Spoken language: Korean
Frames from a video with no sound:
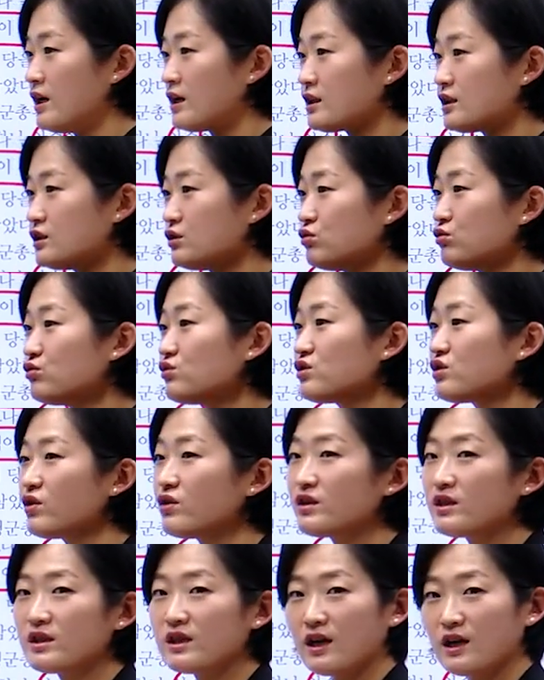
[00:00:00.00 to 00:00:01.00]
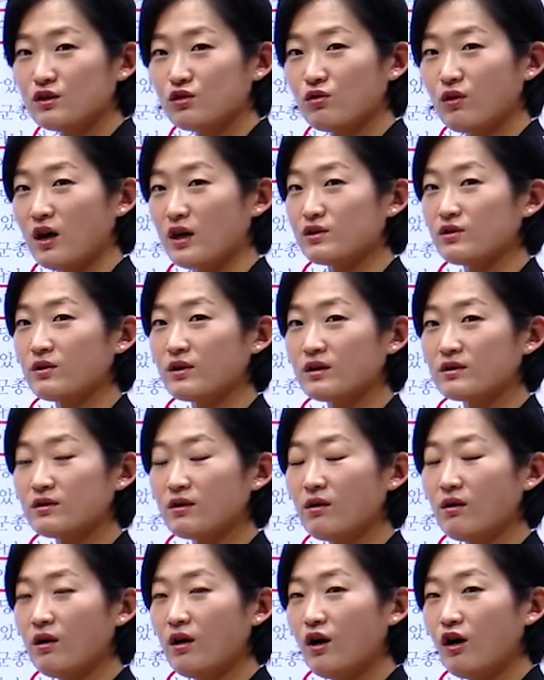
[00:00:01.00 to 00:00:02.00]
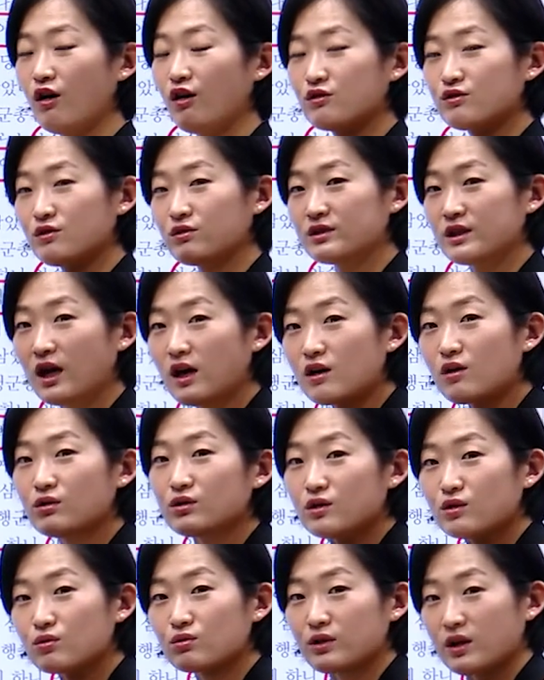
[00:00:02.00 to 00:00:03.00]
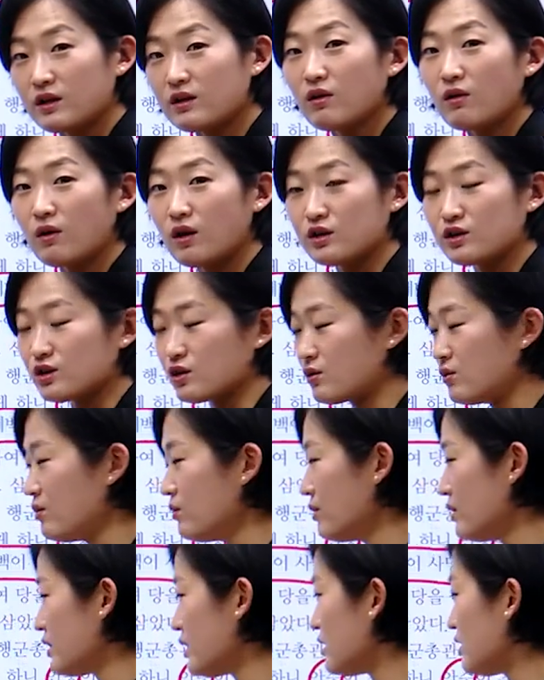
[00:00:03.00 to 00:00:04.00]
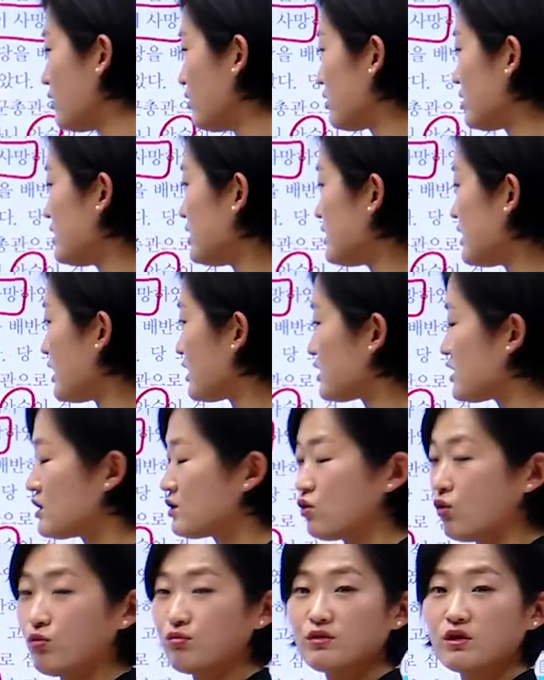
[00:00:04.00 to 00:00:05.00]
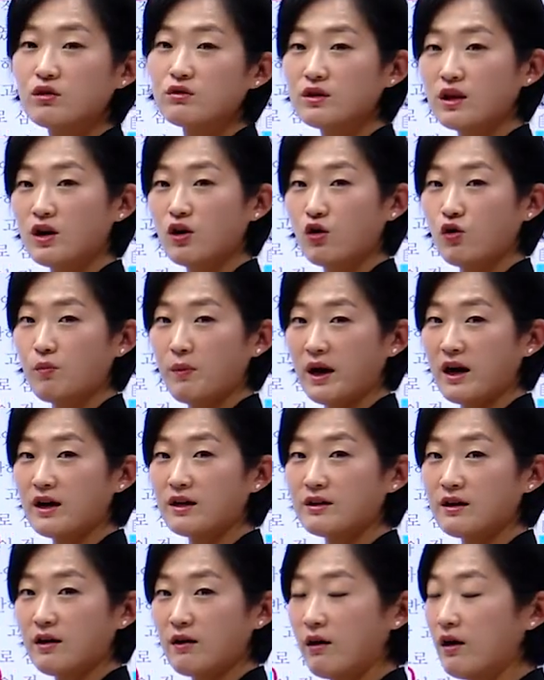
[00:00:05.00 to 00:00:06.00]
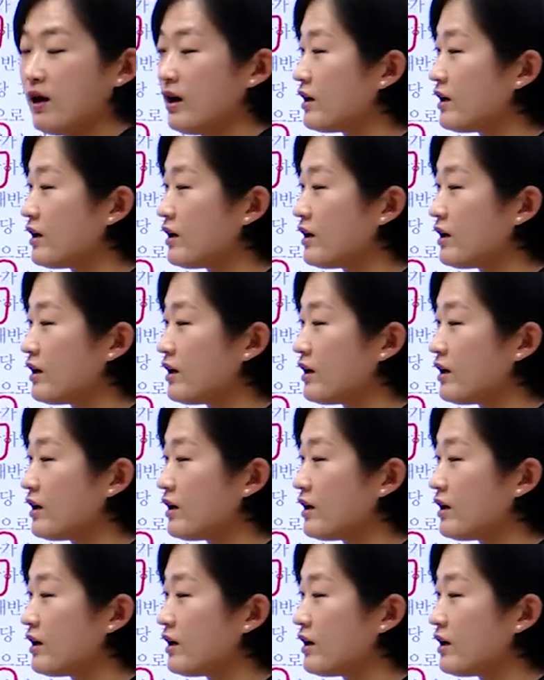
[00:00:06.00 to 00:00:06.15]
그 후 처리를 하는 과정에서 어떤 사건이 또 생겨가지고 이거를 장치를 옮겼다라고 봐야 돼요.